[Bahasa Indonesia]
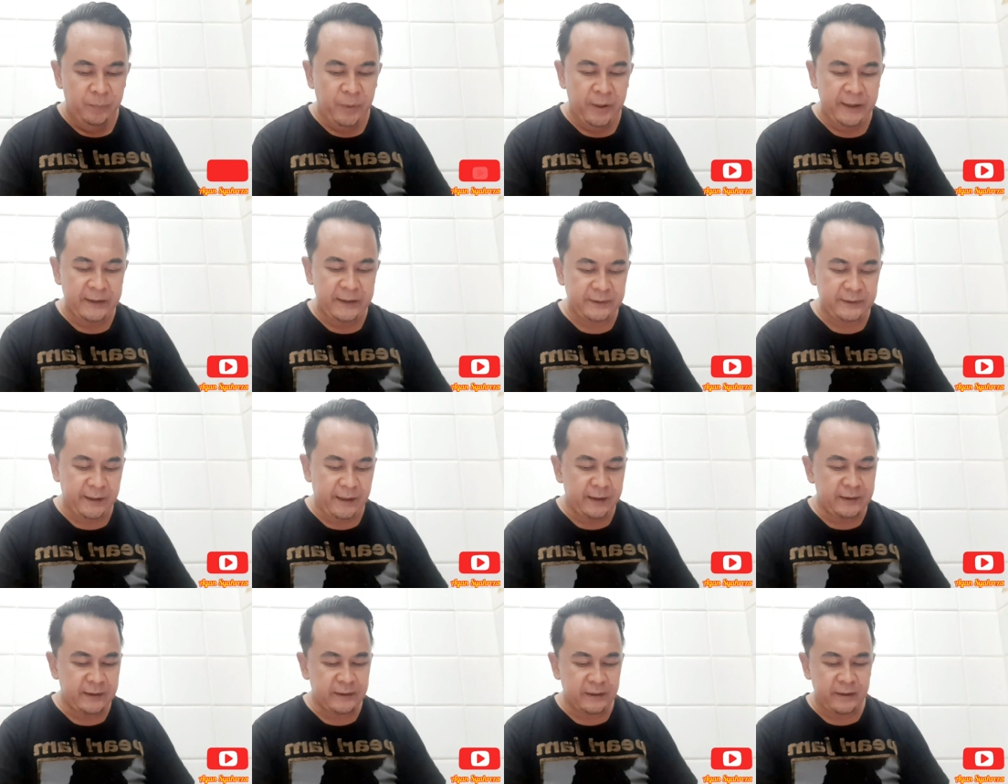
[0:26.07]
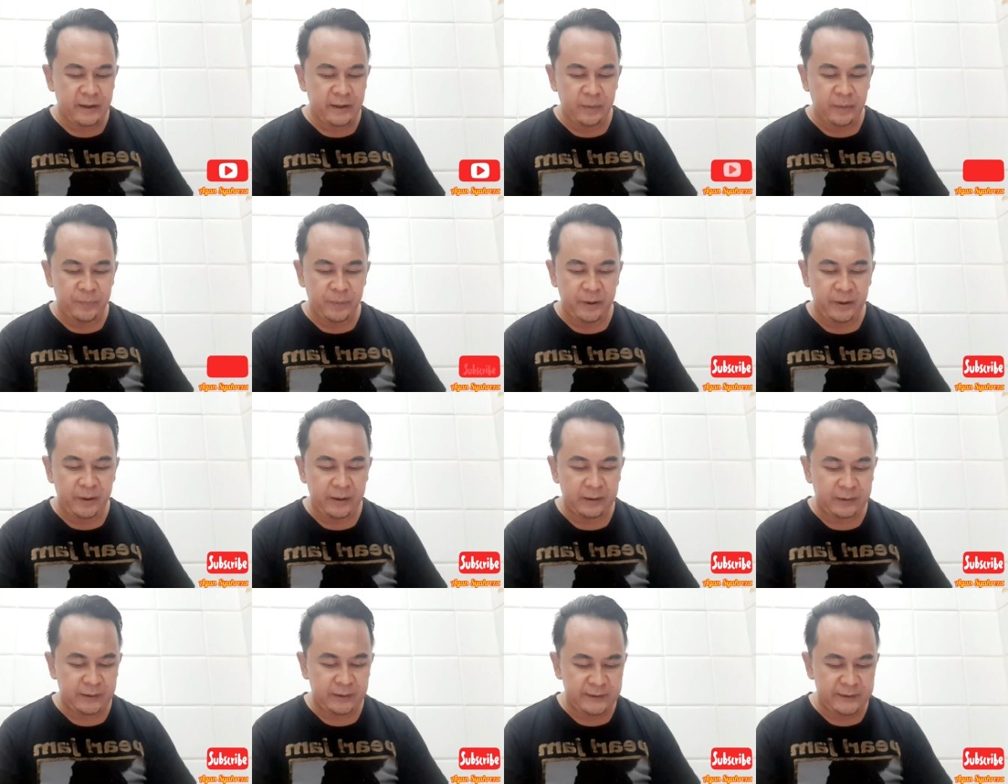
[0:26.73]
PSS ada di
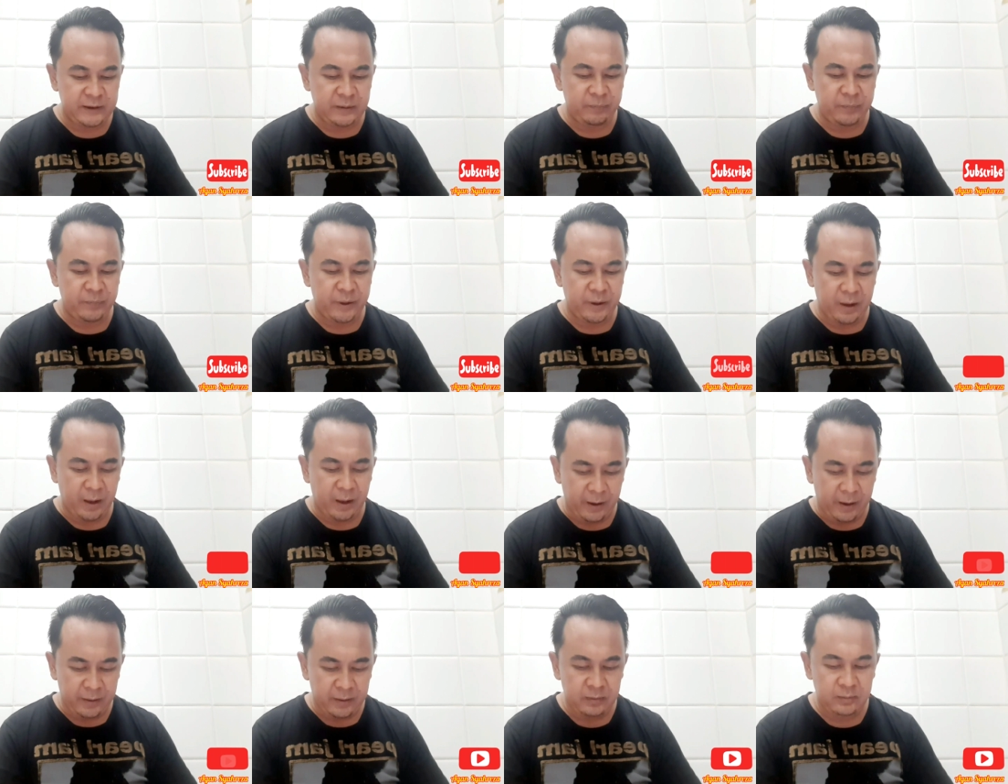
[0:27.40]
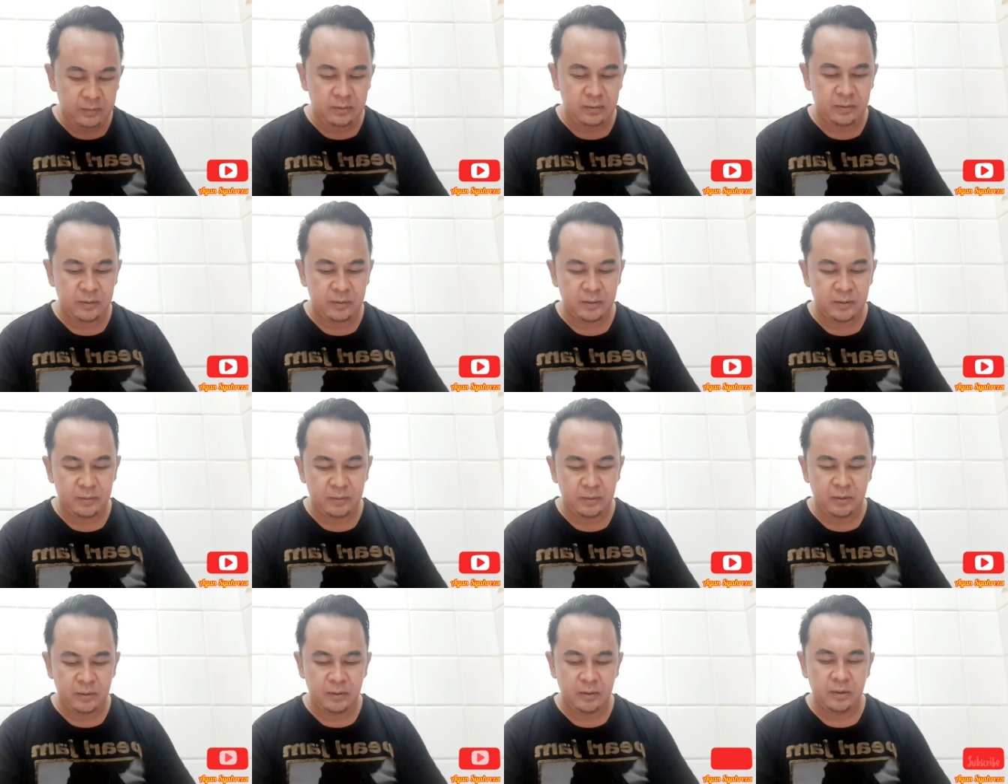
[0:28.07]
peringkat ke-9
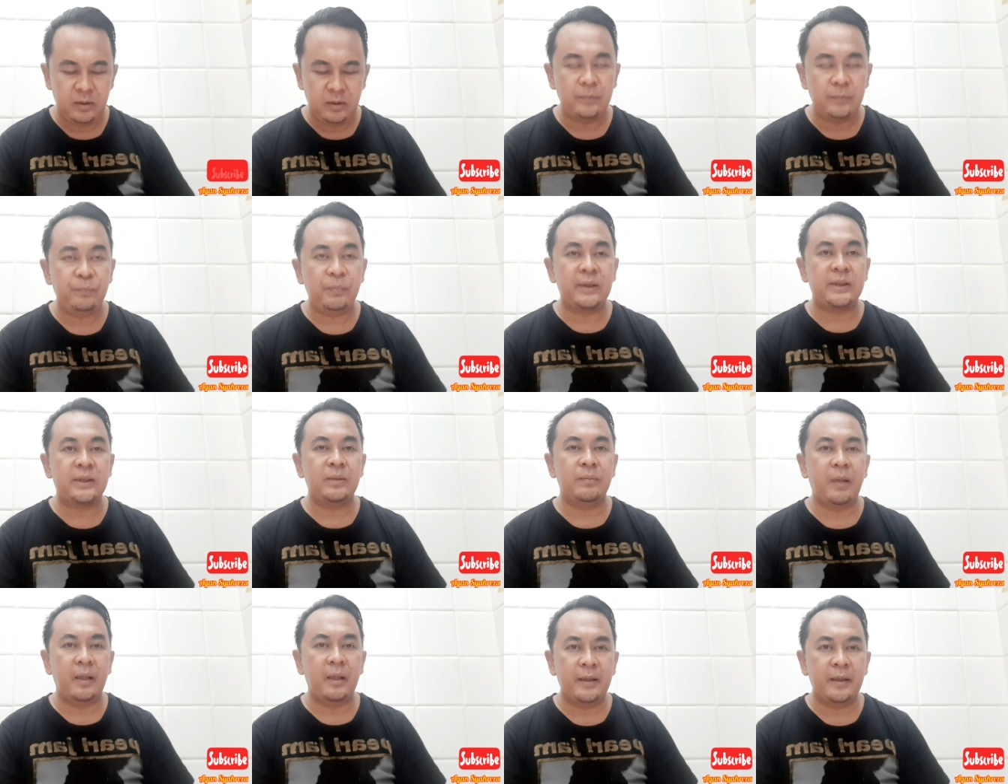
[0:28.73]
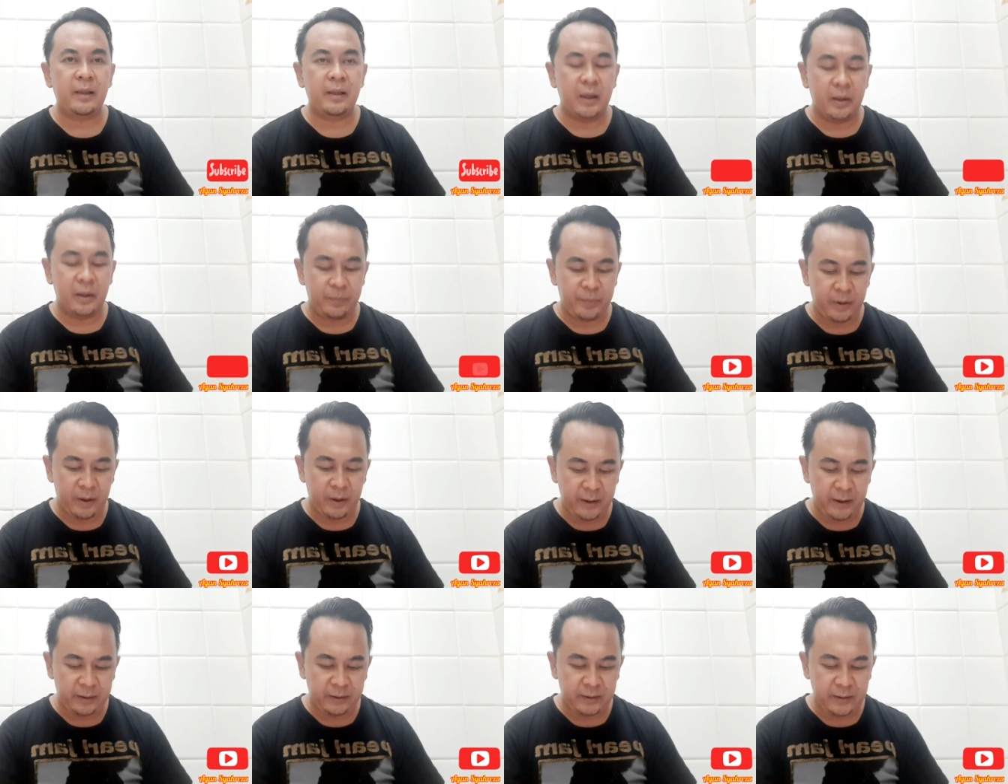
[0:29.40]
Eh, Persebaya dari
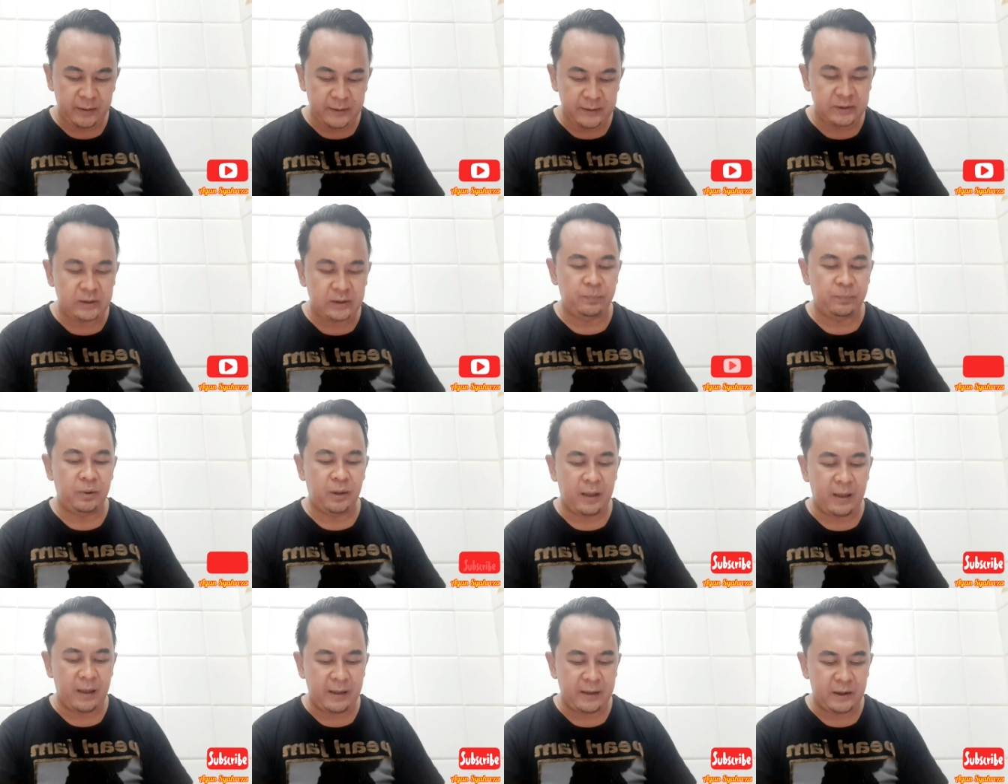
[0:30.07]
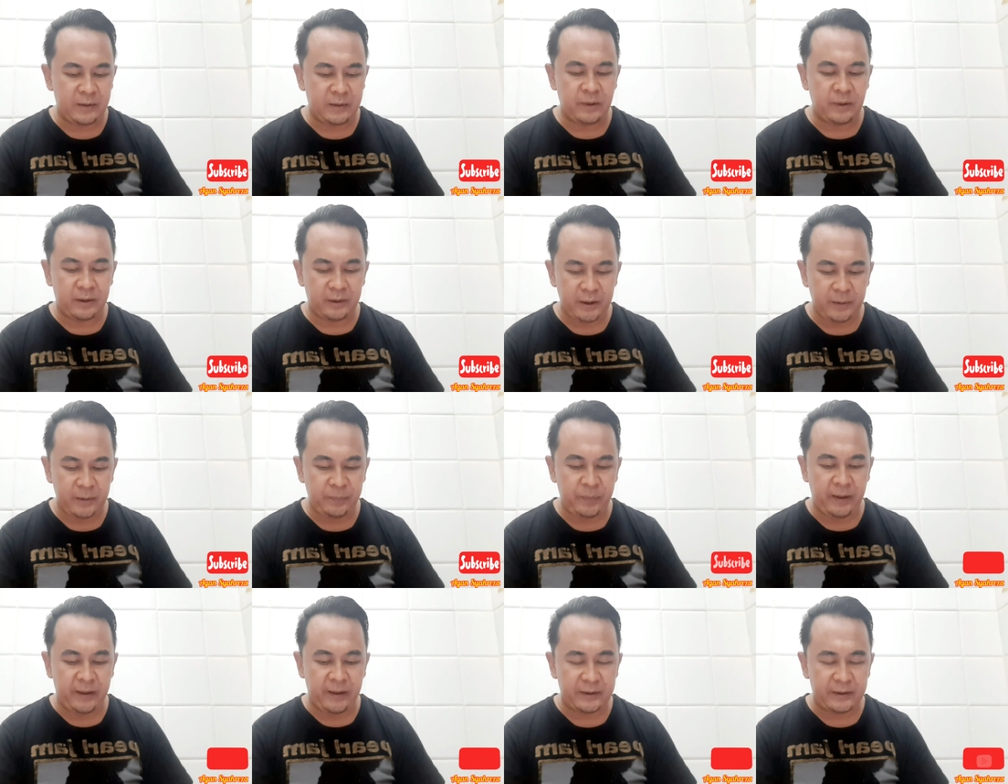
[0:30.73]
peringkat ke-11 berarti
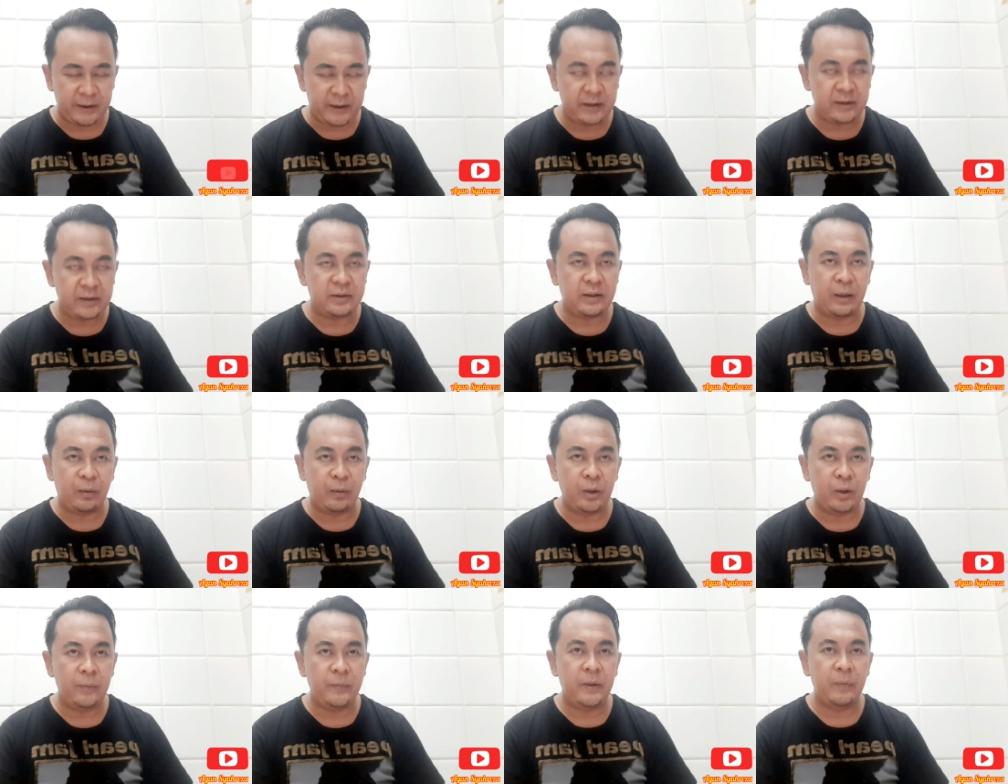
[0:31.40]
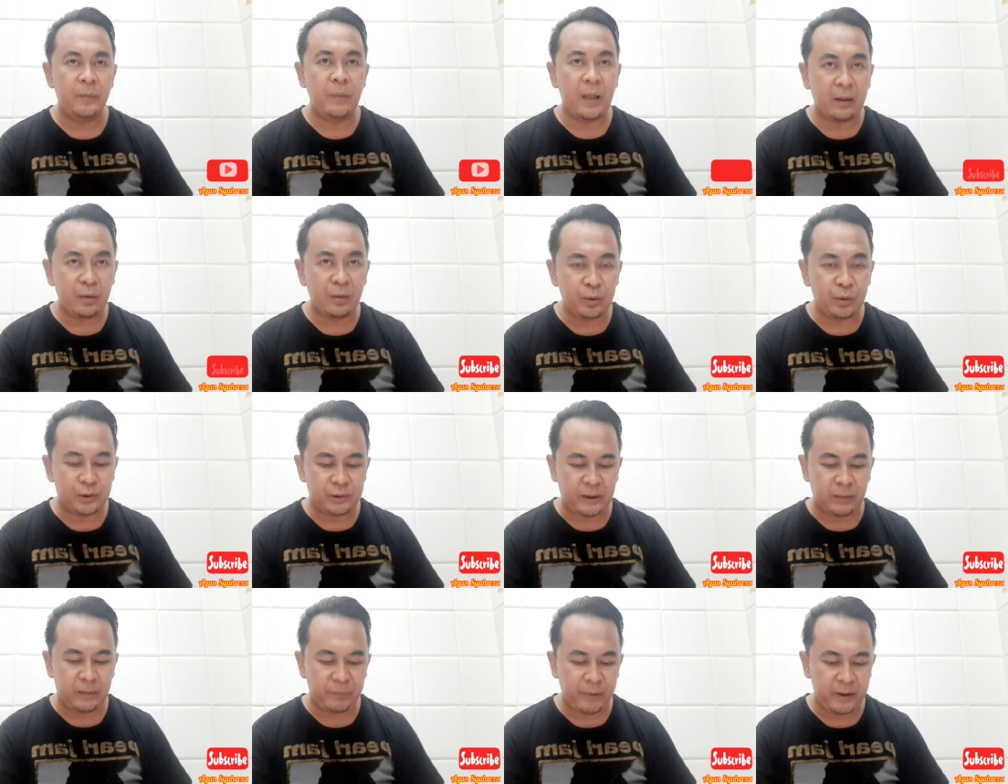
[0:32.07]
PSS jauh lebih
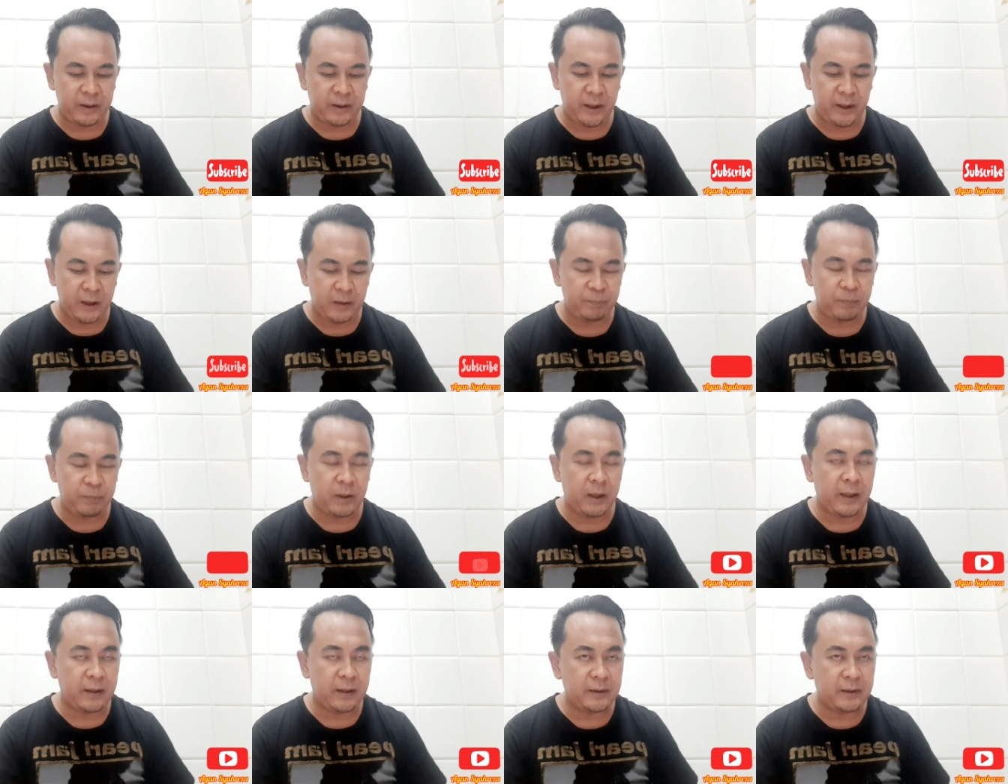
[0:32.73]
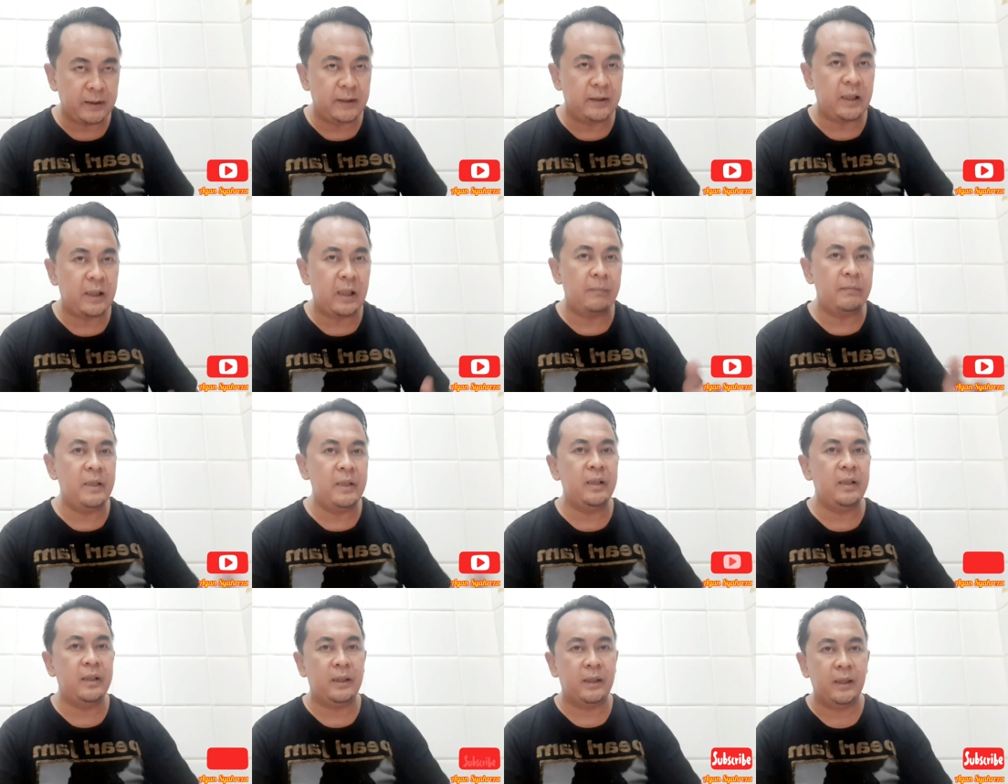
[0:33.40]
bagus sampai dengan pekan ke-6
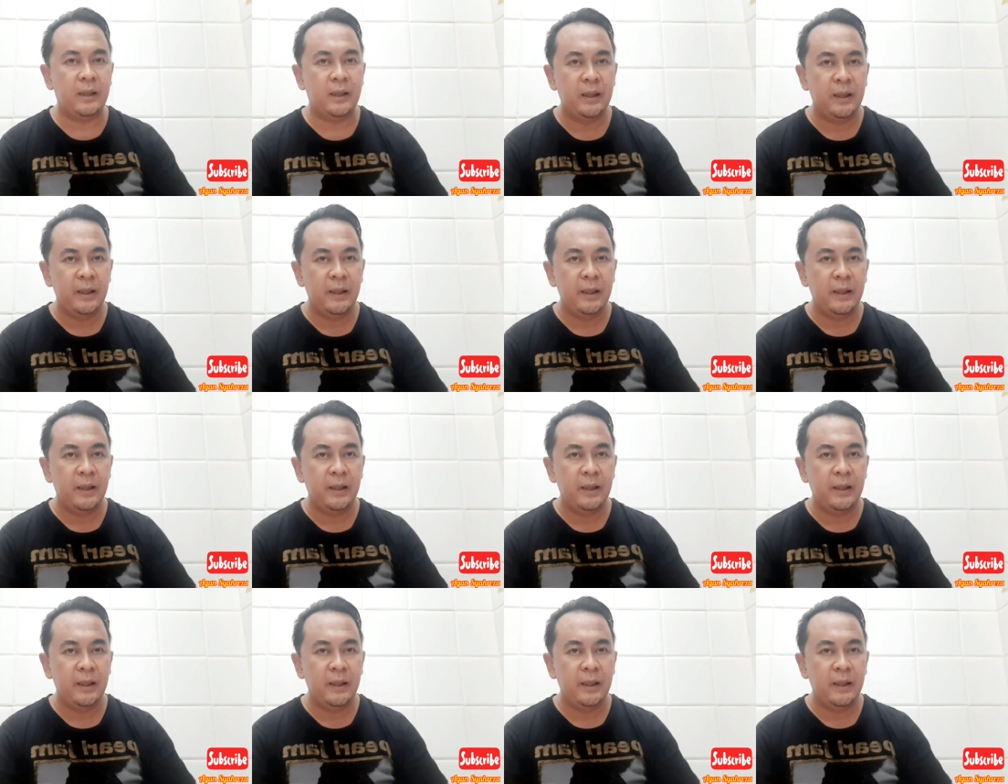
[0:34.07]
ini